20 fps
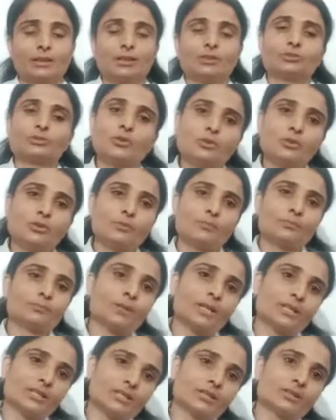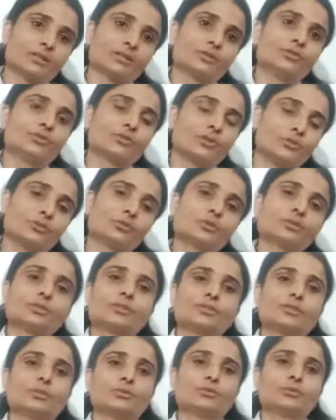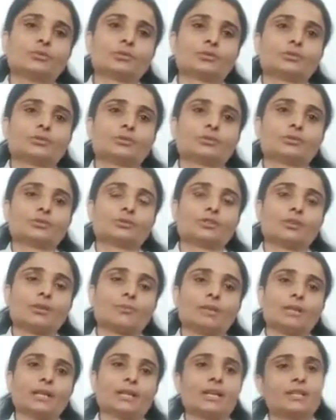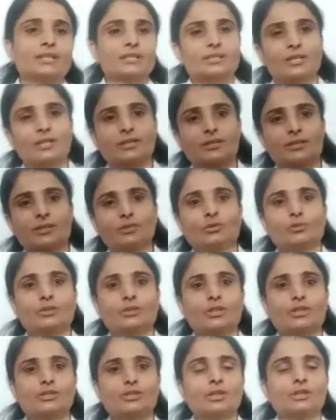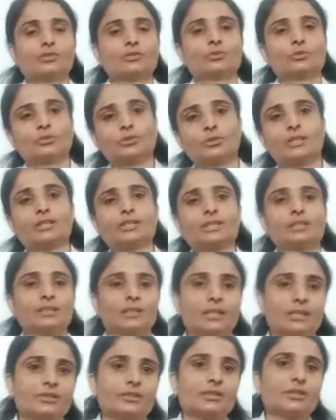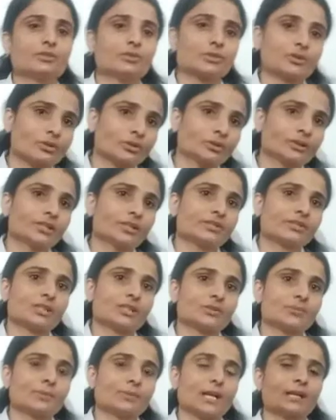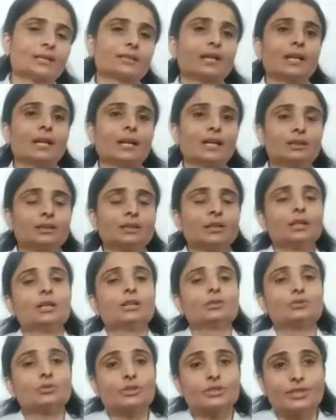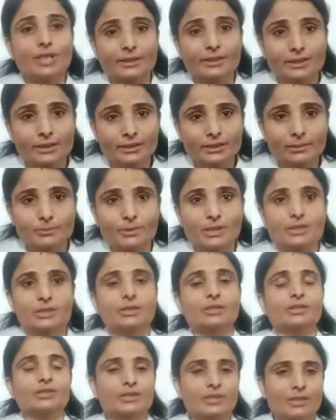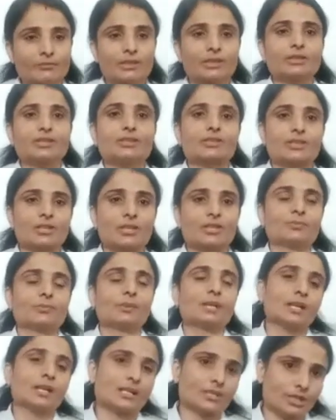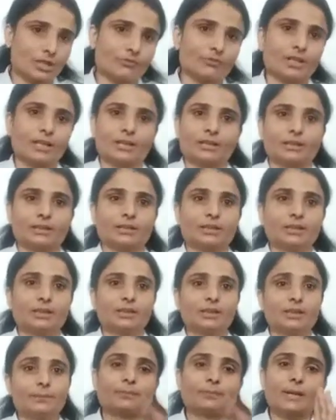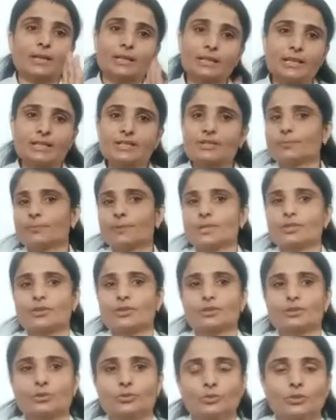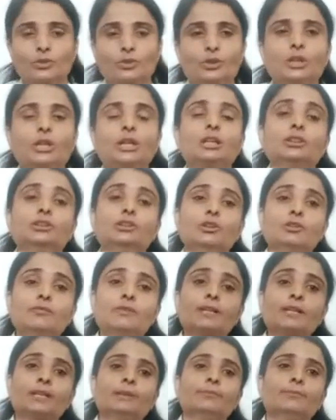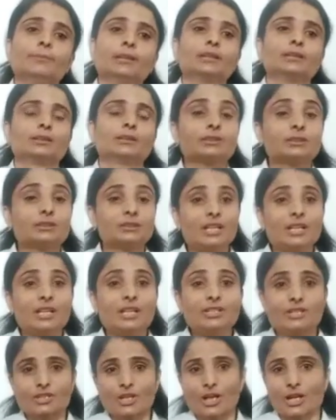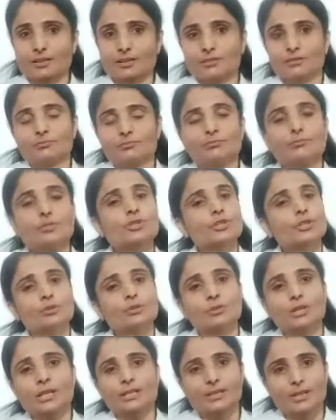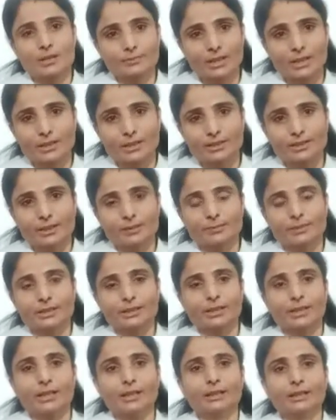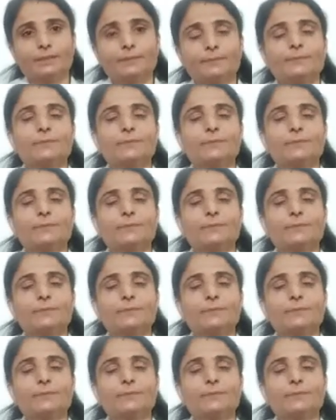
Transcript: तो पेशेंट ज़रूर से ज़रूर जब एक स्टेज से दूसरी स्टेज दूसरी से तीसरी और चौथी स्टेज पे आता है तो ज़्यादातर पेशेंट सेवेंथ स्टेज भी अचीव कर लेते हैं पैरालाइज पेशेंट को लोअर लिम में तीन चार मुश्किलों का सामना करना पड़ता है